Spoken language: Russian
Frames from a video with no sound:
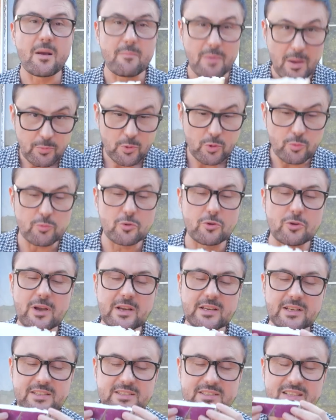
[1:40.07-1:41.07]
Попробую
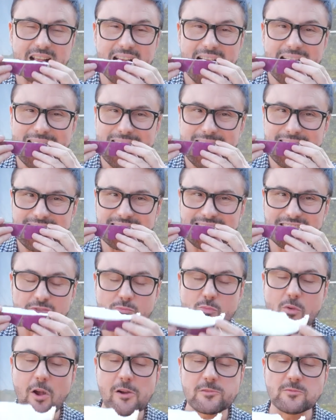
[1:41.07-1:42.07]
как раз
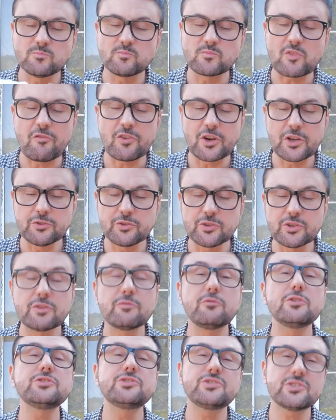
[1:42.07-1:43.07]
в районе
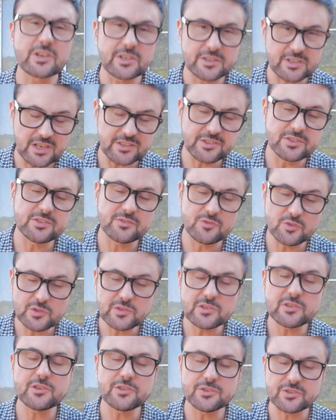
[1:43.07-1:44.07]
хвостика. Да,
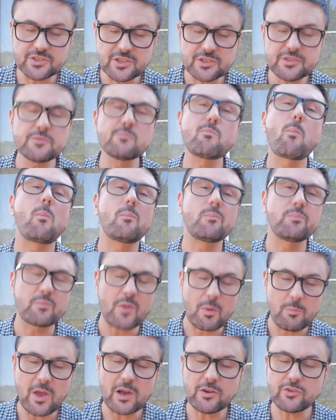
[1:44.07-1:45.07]
действительно, здесь
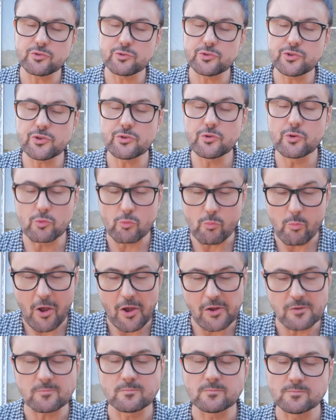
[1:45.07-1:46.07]
мякоть очень
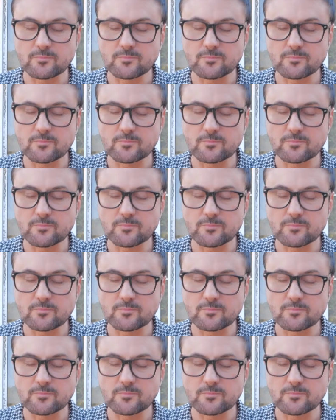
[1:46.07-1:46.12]
грубая.